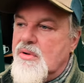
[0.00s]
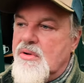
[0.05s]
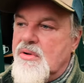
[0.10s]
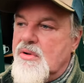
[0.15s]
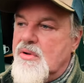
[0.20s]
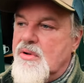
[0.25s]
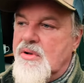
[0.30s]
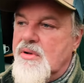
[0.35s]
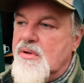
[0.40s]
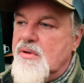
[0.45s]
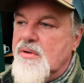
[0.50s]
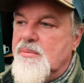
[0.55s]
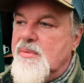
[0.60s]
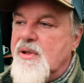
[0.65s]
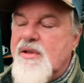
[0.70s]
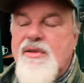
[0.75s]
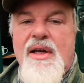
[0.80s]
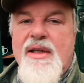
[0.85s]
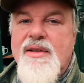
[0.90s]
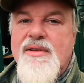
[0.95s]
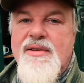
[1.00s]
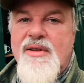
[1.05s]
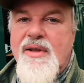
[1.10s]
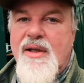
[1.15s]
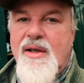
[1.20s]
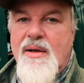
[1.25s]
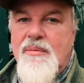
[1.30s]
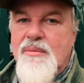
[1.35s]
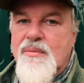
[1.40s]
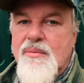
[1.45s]
äh, Matratze
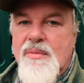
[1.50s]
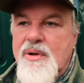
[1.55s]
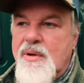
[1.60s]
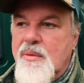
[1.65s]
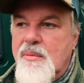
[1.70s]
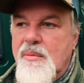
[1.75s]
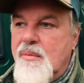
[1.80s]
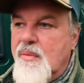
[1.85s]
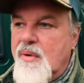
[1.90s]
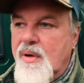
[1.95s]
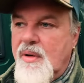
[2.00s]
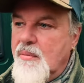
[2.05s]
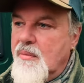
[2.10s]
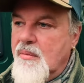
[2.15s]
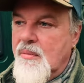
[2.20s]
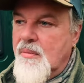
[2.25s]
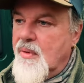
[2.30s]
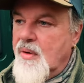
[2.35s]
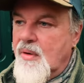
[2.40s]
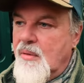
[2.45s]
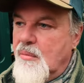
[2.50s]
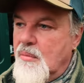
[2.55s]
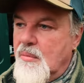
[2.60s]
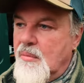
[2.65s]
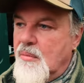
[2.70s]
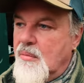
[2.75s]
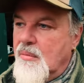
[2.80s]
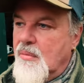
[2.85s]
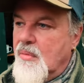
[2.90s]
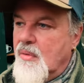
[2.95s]
im, im, im,
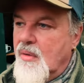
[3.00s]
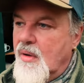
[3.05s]
im,